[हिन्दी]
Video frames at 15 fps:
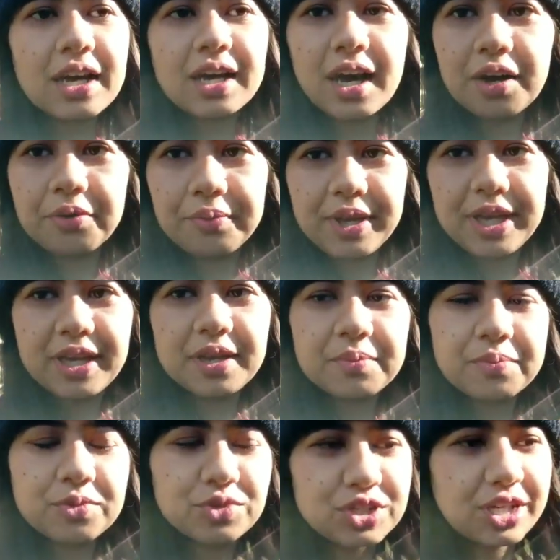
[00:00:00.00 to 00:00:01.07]
गांव में एक
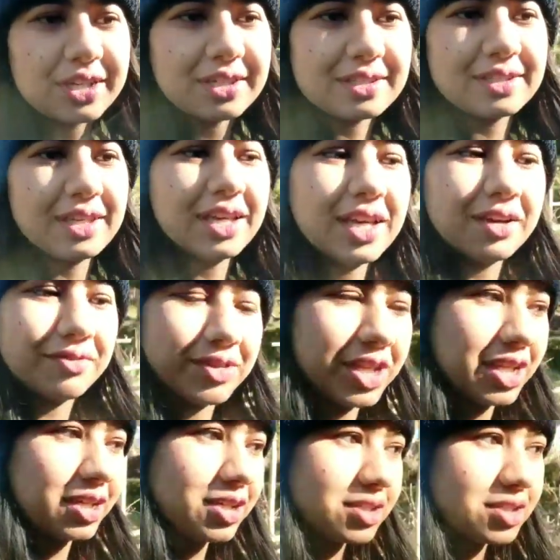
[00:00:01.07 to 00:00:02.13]
पूजा रखते हैं एवरी
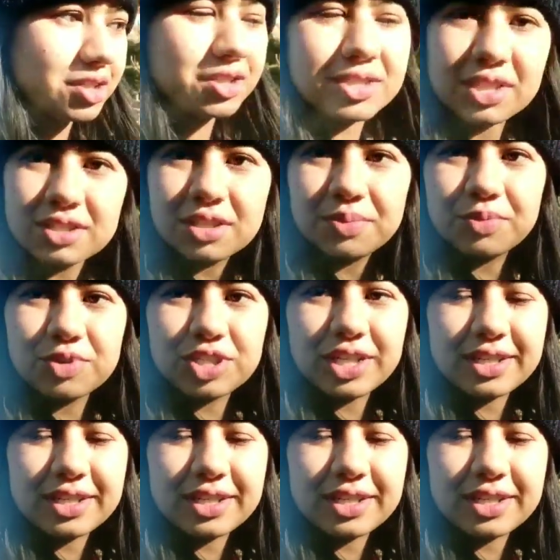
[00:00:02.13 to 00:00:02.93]
ईयर सरस्वती पूजा